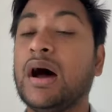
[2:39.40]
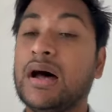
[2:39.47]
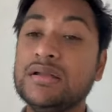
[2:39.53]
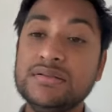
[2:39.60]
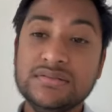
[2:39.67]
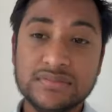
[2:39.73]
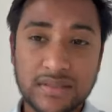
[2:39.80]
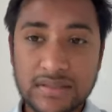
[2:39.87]

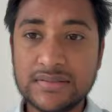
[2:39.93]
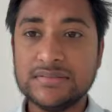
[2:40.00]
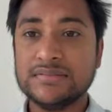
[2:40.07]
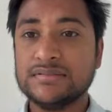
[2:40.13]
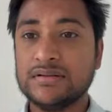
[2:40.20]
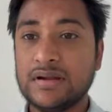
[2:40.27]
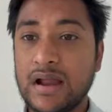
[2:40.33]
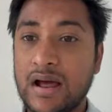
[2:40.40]
அண்ட் தென்
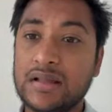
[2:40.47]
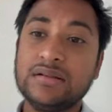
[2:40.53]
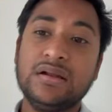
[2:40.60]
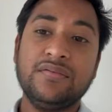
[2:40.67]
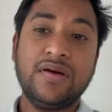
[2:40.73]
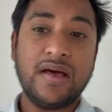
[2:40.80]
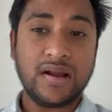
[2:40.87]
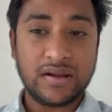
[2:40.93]

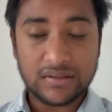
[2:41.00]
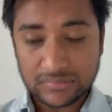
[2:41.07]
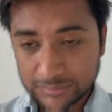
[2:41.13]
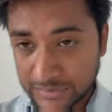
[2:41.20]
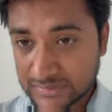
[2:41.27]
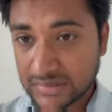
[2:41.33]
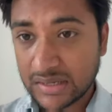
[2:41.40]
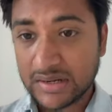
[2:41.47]
அதில் வேறு என்ன
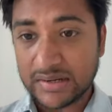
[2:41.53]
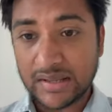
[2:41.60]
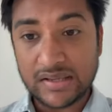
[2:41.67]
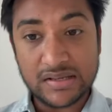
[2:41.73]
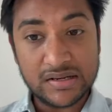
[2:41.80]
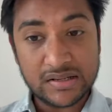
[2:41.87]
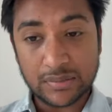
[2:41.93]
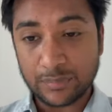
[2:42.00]
ஸ்பெஷாலிட்டியாக
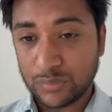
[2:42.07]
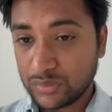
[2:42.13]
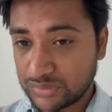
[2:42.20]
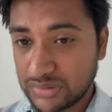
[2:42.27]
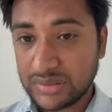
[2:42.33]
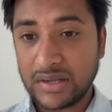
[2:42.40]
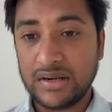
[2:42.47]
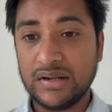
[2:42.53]
இருக்க
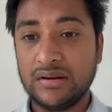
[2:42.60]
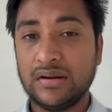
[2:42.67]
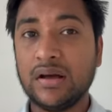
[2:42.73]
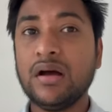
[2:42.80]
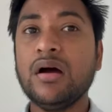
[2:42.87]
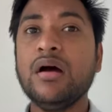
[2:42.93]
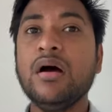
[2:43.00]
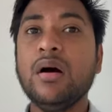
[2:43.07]
போகுதுன்னு கேட்டிங்கன்னா
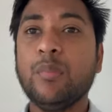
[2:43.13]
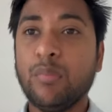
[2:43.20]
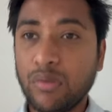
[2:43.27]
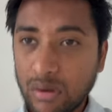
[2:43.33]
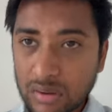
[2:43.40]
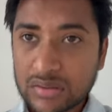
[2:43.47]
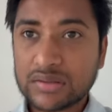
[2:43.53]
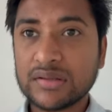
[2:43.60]

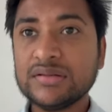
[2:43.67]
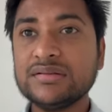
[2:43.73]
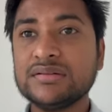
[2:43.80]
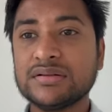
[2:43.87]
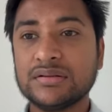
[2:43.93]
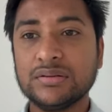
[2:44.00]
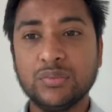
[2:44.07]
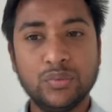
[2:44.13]
மாக் டெஸ்ட்
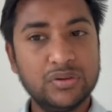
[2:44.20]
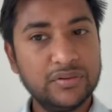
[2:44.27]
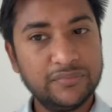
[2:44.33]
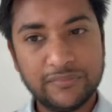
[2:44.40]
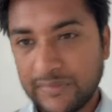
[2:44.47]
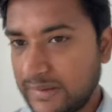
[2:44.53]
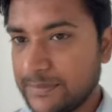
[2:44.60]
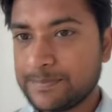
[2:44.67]
உங்களுக்கு
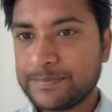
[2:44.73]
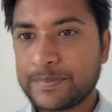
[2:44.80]
ஃப்ரீ